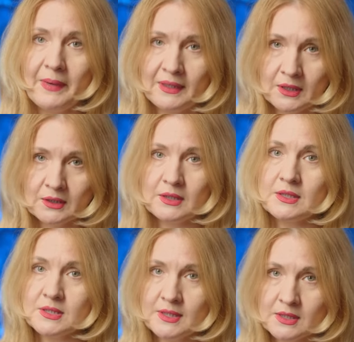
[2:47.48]
Понятно,
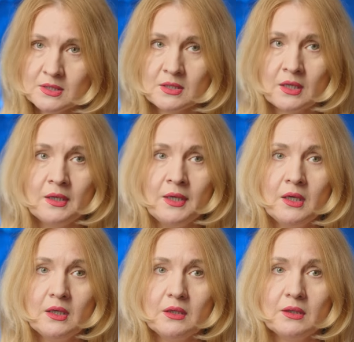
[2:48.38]
интересно,
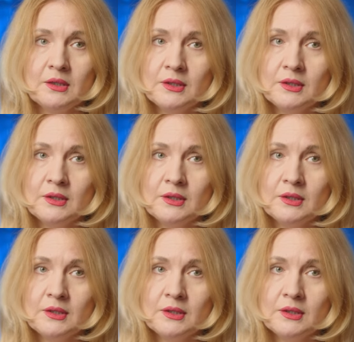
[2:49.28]
э,